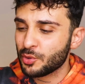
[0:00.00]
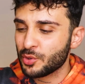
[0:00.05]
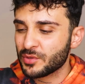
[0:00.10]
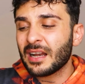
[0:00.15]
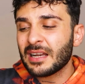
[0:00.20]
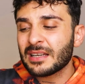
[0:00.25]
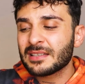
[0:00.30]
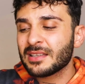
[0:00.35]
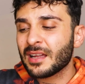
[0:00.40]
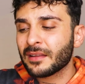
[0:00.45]
O
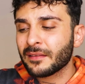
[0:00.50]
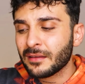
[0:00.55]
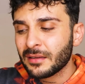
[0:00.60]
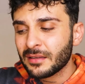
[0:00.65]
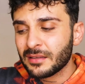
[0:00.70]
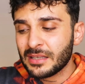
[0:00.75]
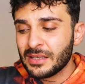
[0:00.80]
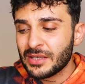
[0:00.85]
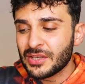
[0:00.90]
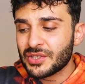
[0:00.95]
gerçek
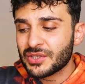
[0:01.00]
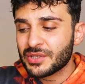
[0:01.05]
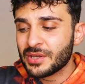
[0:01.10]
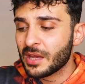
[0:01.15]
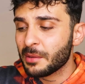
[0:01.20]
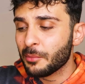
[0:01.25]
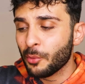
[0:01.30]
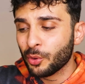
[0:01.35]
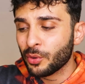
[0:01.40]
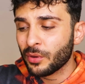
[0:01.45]
sandalyede iniş
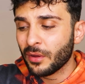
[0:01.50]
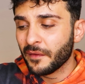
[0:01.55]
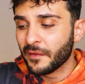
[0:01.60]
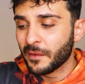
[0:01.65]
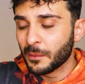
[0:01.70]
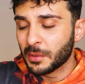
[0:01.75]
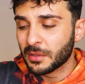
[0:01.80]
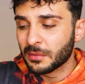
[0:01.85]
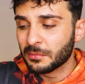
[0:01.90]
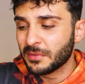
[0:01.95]
şeyi mi onu da
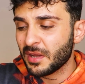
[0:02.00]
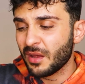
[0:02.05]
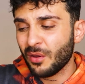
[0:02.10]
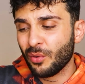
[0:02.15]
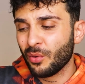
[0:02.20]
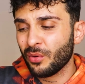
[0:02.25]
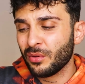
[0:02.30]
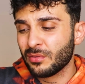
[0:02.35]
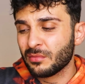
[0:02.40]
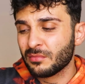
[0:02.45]
anlamadım. Ne
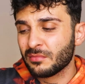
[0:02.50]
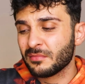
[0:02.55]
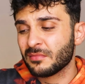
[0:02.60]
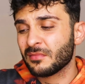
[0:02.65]
o?